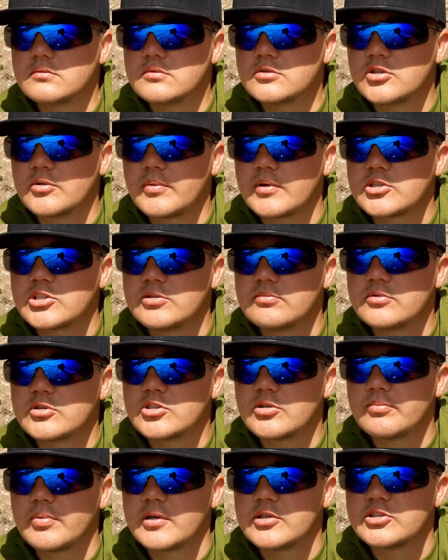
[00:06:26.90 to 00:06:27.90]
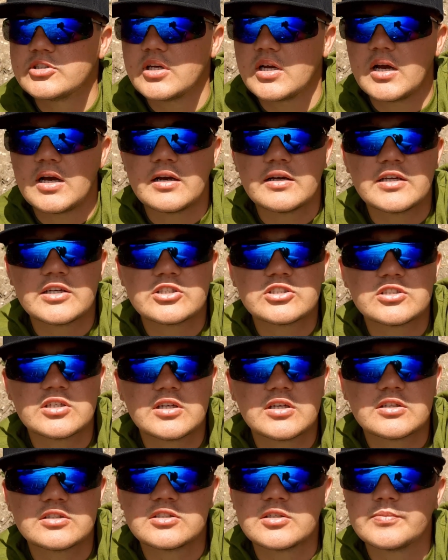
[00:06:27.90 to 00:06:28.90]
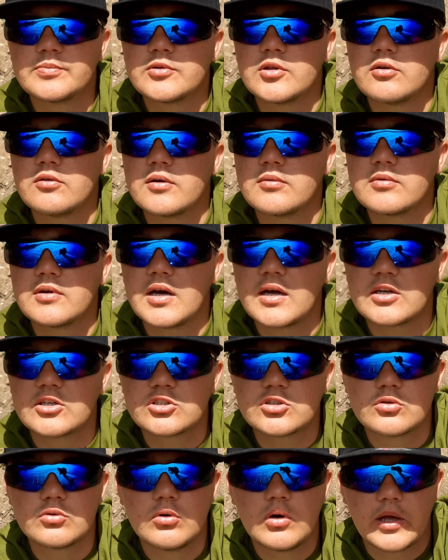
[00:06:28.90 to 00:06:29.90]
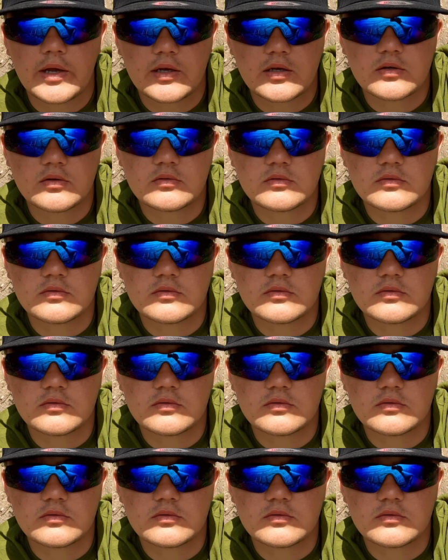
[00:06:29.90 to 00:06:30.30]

zobaczymy co będzie. A, jeszcze sypnąłem garść kulek.